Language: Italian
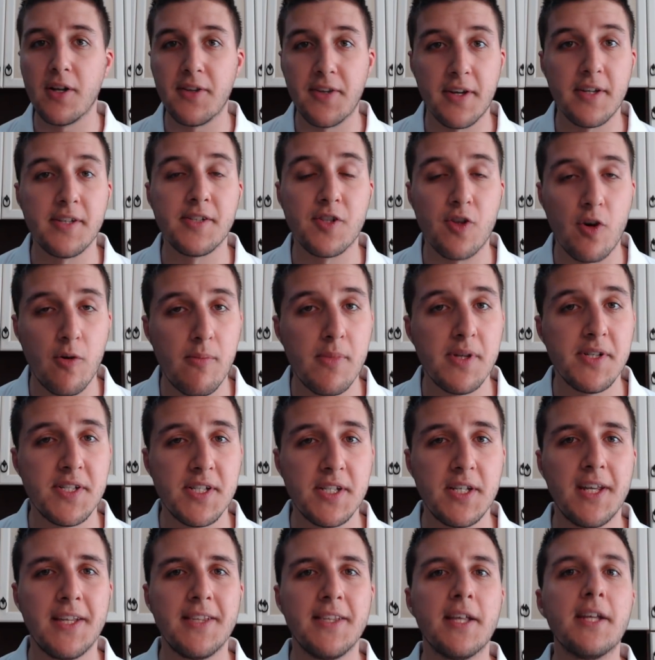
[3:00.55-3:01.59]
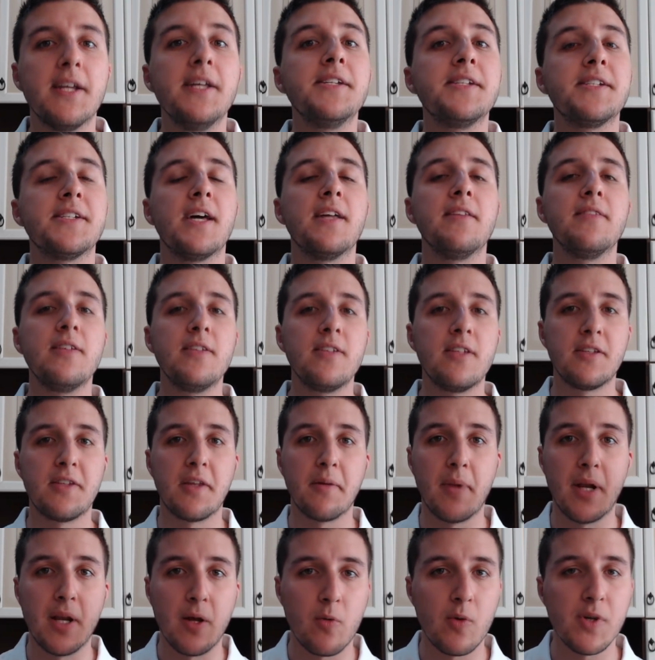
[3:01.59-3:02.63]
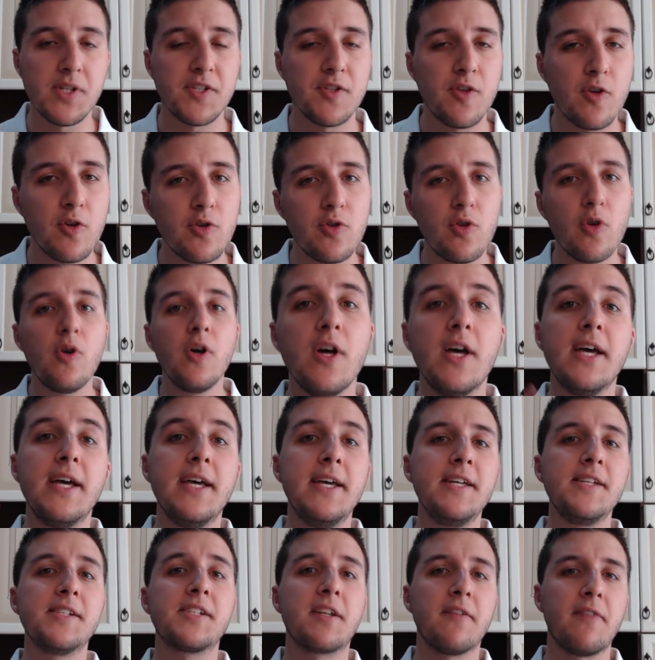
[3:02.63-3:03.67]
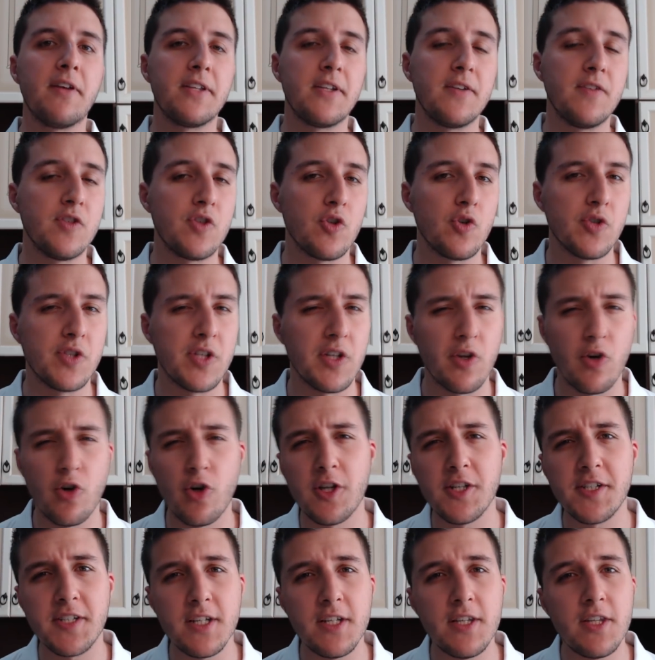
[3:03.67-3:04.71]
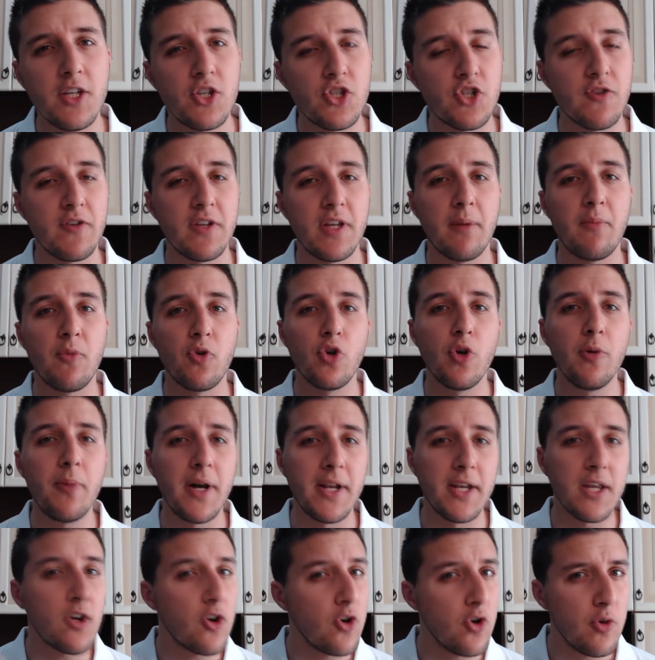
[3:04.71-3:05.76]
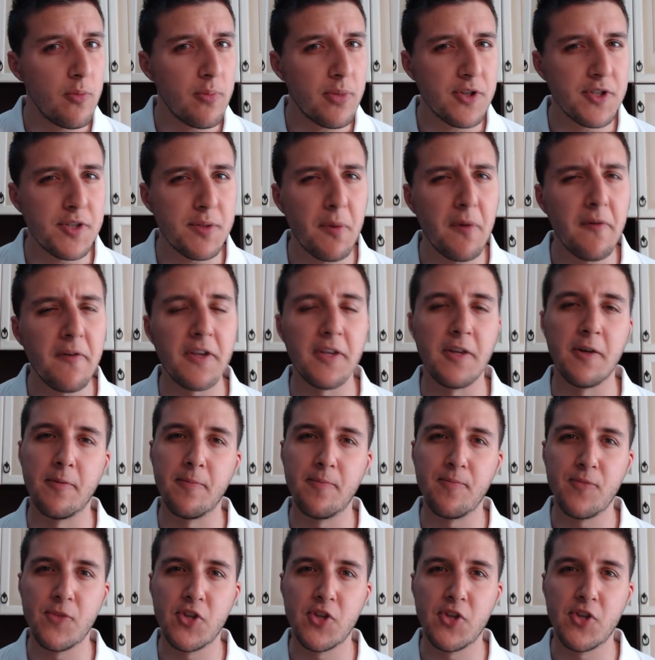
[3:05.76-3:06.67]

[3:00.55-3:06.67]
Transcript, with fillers: altre scommessine interessanti, ditemele qua sotto, iscrivetevi sono stato ancora iscritti e ci vediamo domani con un prossimo video.